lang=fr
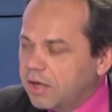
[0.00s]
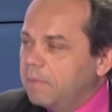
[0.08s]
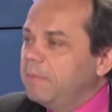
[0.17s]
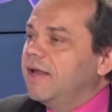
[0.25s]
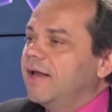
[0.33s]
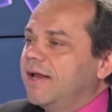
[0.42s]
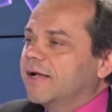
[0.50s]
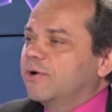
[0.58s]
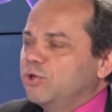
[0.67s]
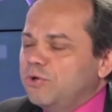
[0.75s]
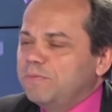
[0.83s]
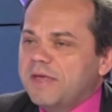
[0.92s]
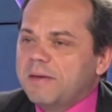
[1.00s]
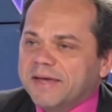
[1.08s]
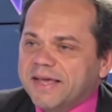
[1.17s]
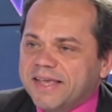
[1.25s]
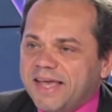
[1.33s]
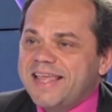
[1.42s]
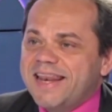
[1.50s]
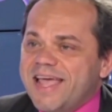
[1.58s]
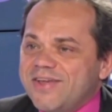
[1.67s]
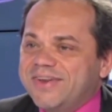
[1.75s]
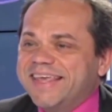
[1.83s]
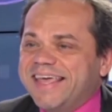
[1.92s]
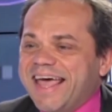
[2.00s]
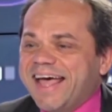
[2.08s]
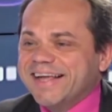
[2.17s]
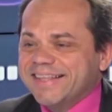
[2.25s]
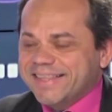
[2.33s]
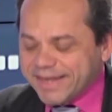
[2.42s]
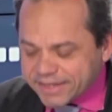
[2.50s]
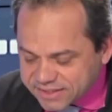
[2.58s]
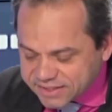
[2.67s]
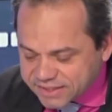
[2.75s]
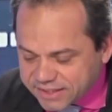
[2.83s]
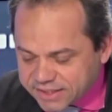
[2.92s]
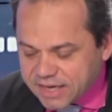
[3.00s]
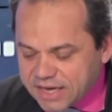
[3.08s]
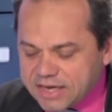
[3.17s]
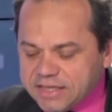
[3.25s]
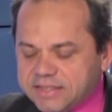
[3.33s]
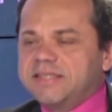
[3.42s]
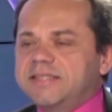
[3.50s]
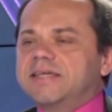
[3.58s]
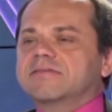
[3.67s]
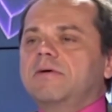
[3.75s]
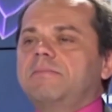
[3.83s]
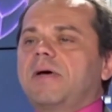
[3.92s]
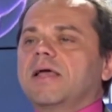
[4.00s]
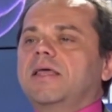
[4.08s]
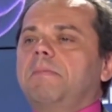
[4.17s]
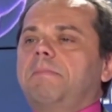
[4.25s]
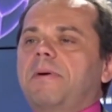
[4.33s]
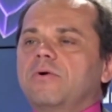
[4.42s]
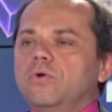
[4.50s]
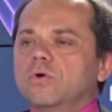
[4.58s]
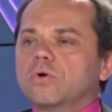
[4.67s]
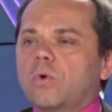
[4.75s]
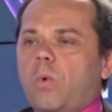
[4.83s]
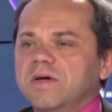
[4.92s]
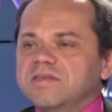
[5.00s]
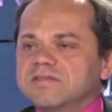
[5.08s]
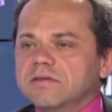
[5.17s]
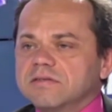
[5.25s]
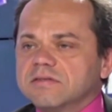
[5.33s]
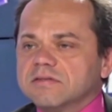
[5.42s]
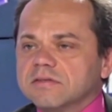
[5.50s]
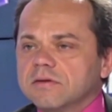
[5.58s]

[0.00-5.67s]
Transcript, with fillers: Mais l'économie américaine, elle a une caractéristique, c'est d'être marquée par une croissance